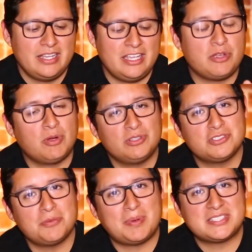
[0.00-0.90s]
Y cuando
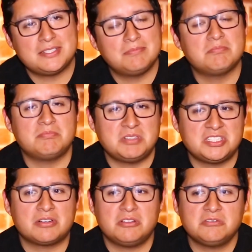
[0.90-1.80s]
eso pase,
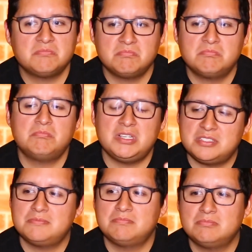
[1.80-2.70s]
decirnos,
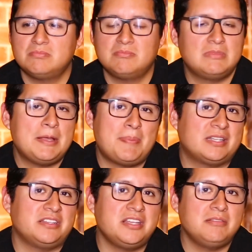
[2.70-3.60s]
pues, es
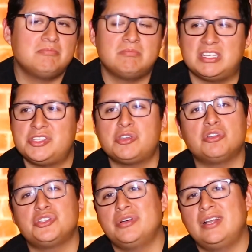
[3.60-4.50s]
parte de, así que yo sigo